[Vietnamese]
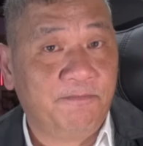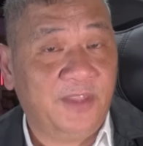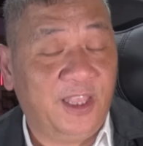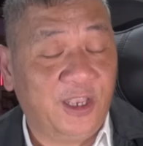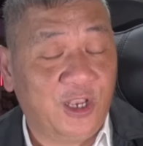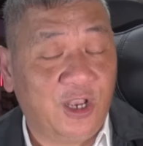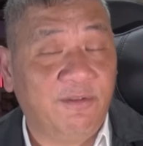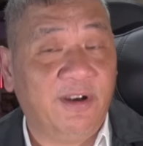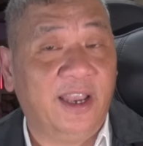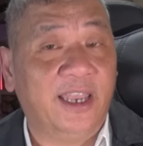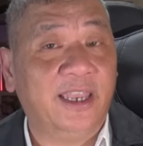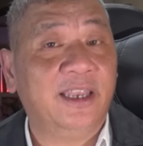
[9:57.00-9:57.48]

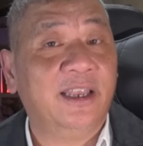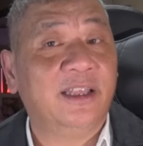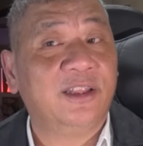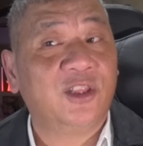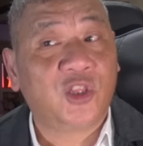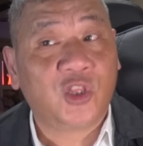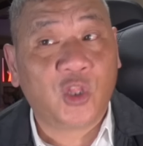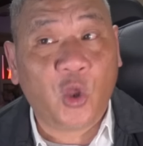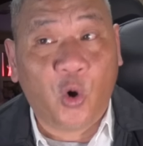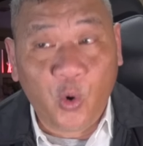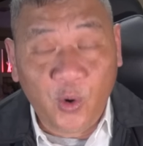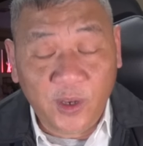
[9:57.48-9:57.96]
Thì quý vị,
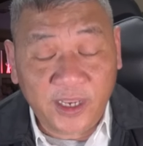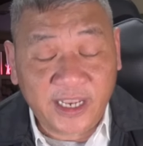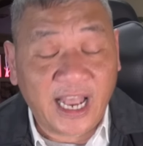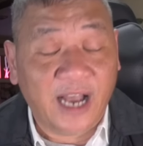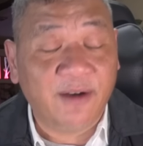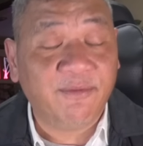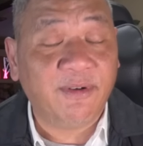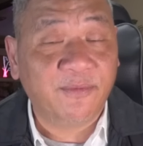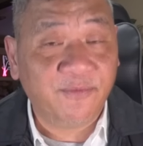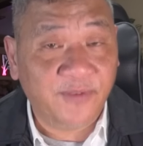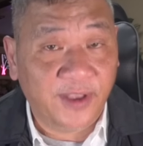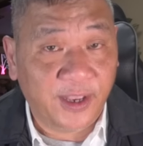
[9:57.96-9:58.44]
tối
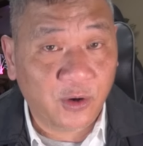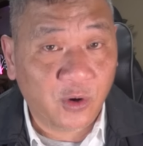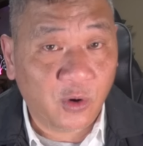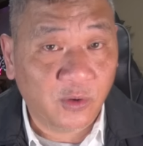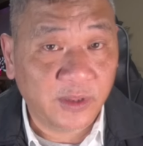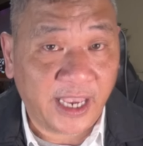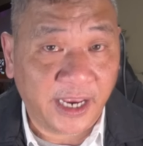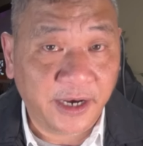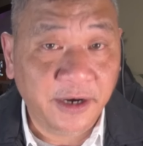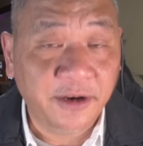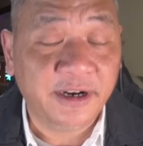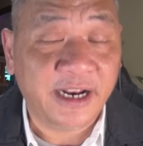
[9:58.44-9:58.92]
cao pháp viện
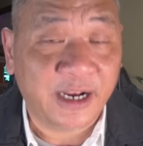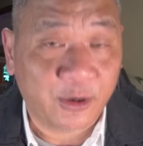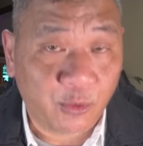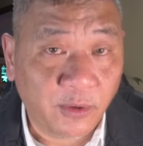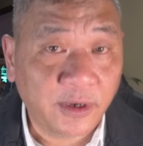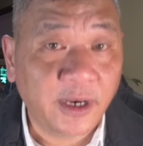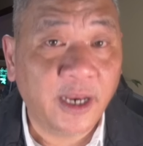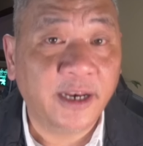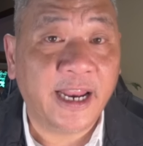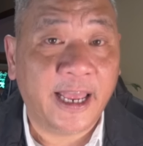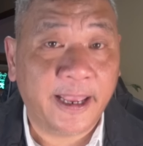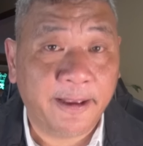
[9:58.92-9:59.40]
có thể đưa ra
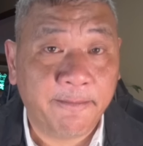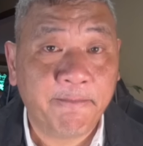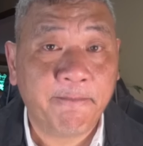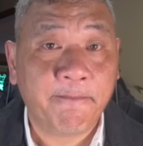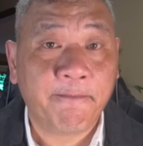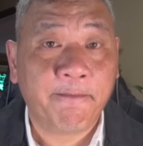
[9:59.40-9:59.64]
quyết định này.